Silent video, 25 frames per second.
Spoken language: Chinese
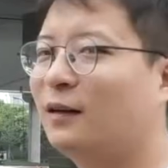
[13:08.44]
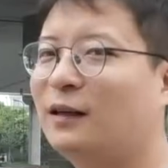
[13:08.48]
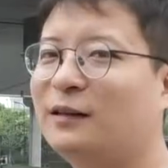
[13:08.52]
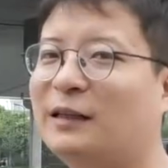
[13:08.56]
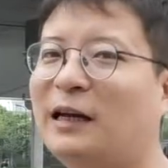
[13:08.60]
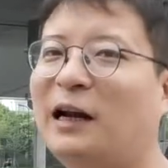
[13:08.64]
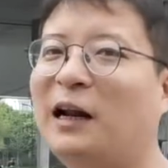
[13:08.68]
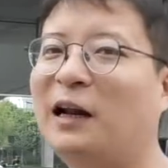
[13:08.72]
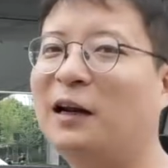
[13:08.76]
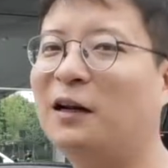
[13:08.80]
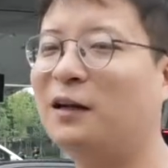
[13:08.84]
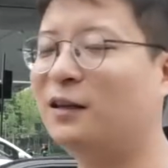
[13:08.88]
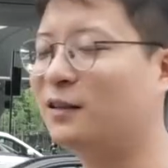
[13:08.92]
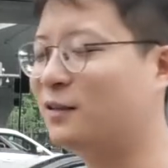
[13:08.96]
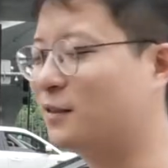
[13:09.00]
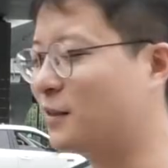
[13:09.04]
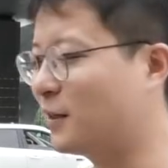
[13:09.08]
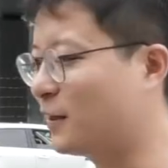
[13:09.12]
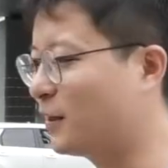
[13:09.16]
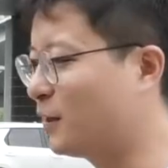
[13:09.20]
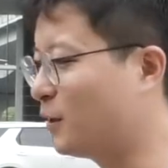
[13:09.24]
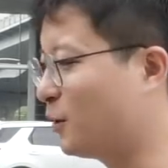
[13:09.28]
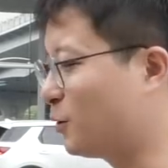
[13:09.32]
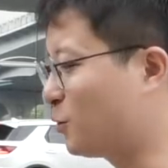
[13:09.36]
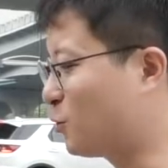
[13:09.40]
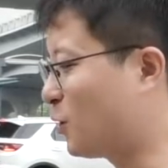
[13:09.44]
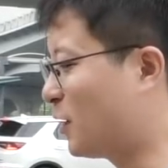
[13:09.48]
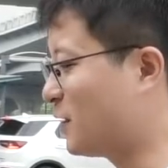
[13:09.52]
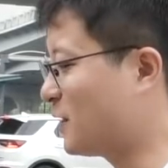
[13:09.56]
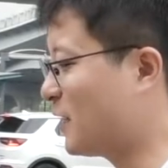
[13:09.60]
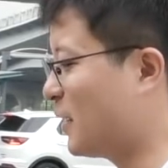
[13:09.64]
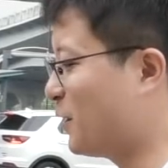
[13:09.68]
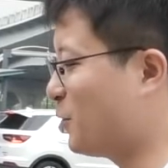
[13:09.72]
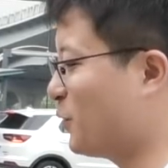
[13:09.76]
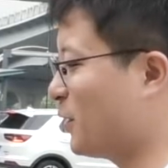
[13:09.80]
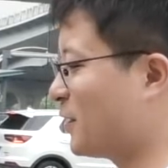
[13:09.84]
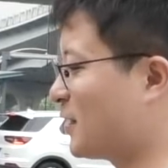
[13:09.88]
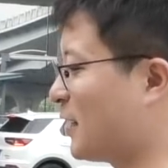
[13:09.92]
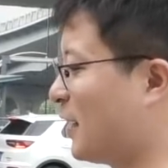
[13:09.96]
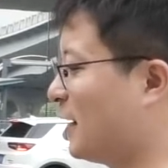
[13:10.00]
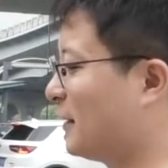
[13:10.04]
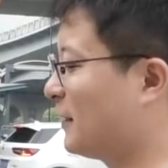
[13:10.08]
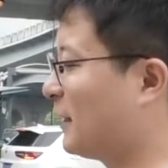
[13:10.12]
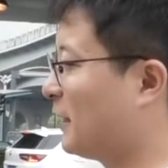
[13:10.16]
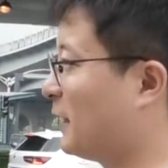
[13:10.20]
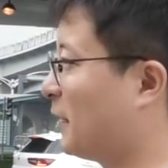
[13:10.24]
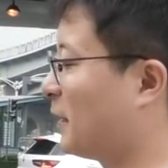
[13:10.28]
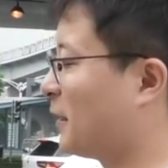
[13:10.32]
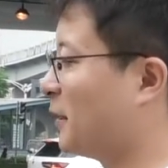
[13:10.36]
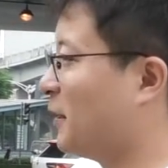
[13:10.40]
那当然了，这个川菜、粤菜，
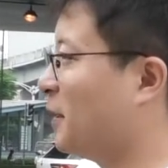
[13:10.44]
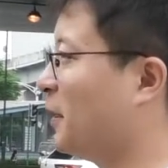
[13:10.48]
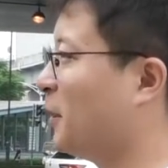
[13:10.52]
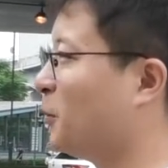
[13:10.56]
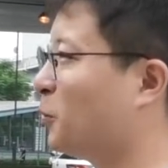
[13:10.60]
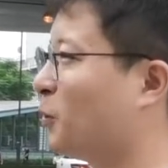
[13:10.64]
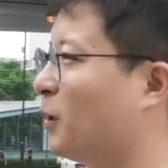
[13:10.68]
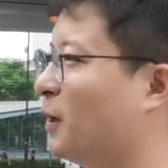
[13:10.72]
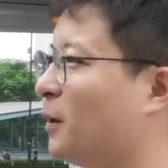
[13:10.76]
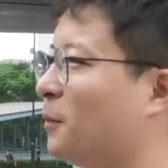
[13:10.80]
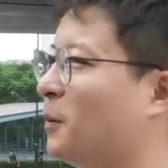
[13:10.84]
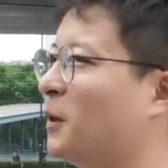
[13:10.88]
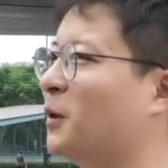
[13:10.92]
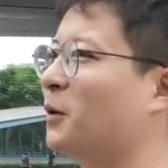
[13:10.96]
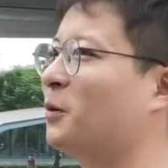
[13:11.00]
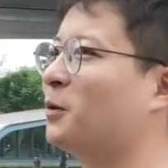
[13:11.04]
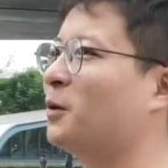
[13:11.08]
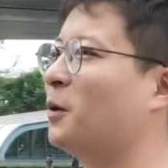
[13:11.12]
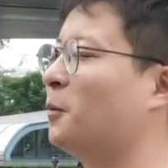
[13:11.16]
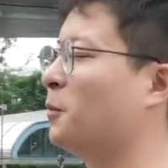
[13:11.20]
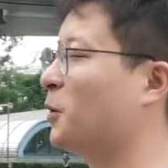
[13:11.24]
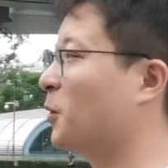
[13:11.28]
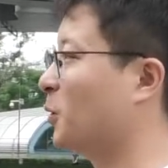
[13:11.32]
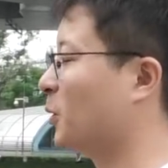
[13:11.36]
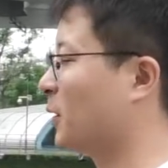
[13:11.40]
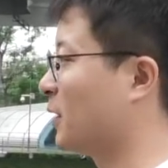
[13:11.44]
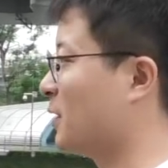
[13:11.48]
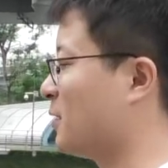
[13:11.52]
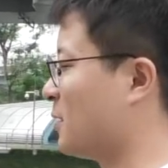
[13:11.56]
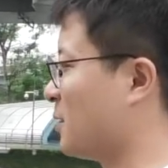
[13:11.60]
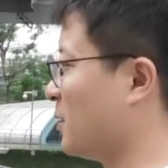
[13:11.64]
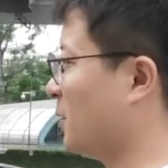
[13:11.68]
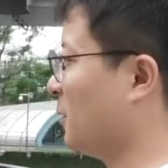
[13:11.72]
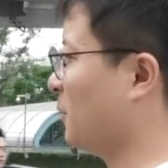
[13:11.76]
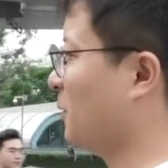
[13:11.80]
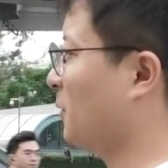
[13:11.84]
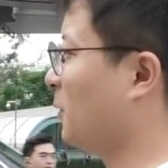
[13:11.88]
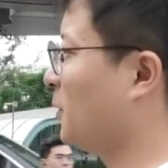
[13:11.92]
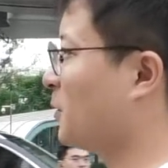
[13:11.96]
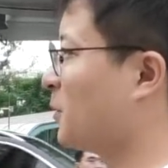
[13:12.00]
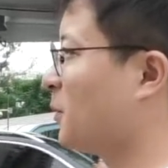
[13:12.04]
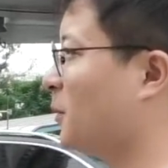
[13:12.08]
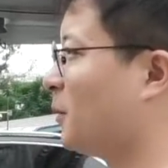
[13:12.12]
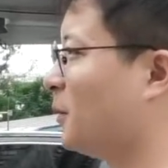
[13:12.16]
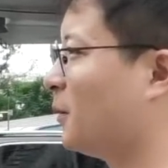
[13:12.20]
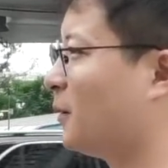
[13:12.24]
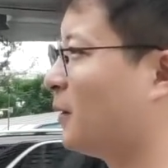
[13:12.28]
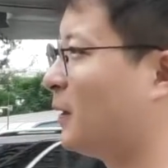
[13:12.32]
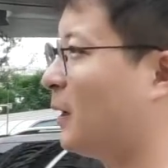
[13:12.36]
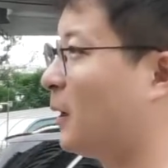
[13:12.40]
大家可能很多人朋友都比我更熟，我
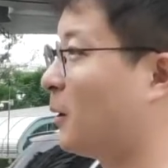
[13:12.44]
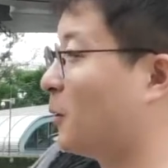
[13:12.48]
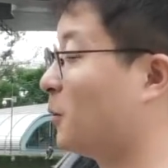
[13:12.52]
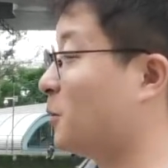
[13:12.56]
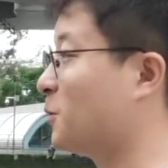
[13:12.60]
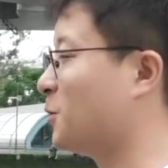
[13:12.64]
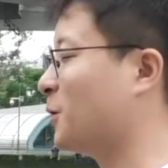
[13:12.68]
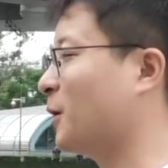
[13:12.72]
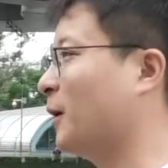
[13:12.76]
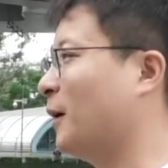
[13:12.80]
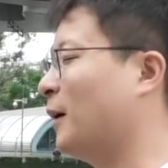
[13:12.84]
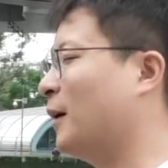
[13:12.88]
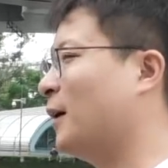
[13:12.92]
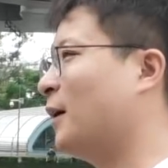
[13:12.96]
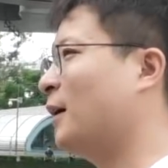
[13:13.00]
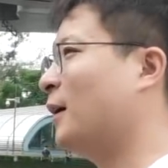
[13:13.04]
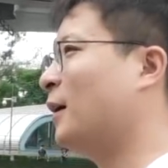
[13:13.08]
就绕过去。